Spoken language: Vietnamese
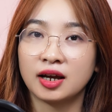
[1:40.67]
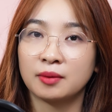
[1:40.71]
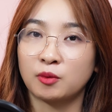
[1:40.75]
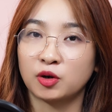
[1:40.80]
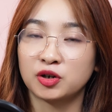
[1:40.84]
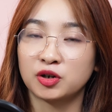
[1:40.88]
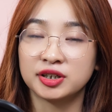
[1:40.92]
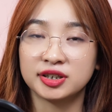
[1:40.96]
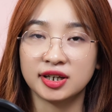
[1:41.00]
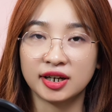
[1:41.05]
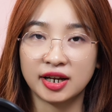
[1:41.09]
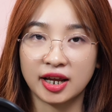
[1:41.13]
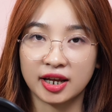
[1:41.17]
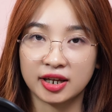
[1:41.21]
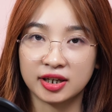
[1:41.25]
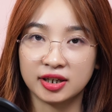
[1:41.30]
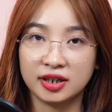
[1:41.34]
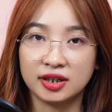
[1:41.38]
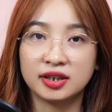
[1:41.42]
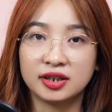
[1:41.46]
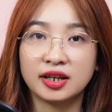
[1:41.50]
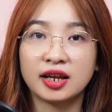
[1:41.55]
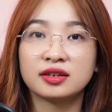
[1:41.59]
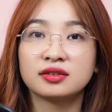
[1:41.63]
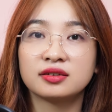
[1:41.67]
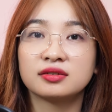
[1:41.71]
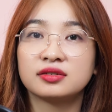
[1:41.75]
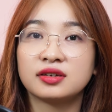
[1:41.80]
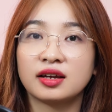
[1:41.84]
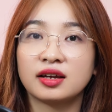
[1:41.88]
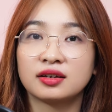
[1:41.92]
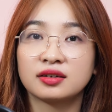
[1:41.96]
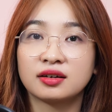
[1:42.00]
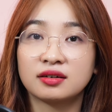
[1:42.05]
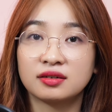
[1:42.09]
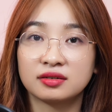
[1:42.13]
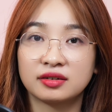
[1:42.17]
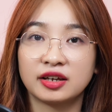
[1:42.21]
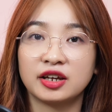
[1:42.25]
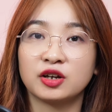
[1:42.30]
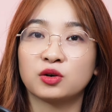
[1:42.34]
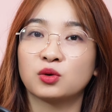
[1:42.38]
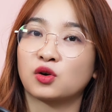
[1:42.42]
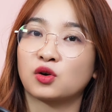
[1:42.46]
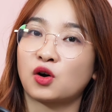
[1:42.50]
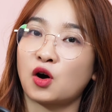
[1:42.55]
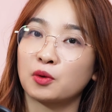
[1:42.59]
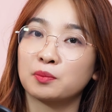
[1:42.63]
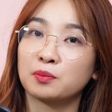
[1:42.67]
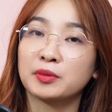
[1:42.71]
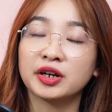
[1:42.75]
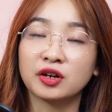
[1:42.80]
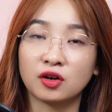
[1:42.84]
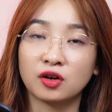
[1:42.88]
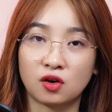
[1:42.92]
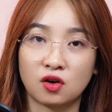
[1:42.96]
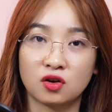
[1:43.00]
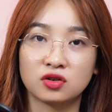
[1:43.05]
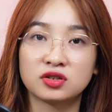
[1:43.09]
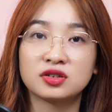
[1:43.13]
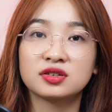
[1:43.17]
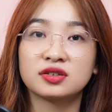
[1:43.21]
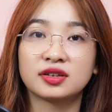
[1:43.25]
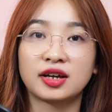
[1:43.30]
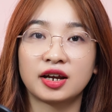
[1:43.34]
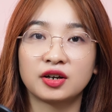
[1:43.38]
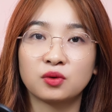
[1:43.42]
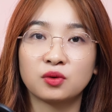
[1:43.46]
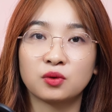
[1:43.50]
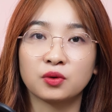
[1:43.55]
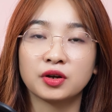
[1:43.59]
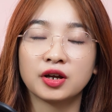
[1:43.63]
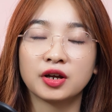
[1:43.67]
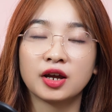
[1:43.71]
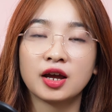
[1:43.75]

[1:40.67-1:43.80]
mọi người sẽ để ý trên trên cơ thể của con mình nó có sự thay đổi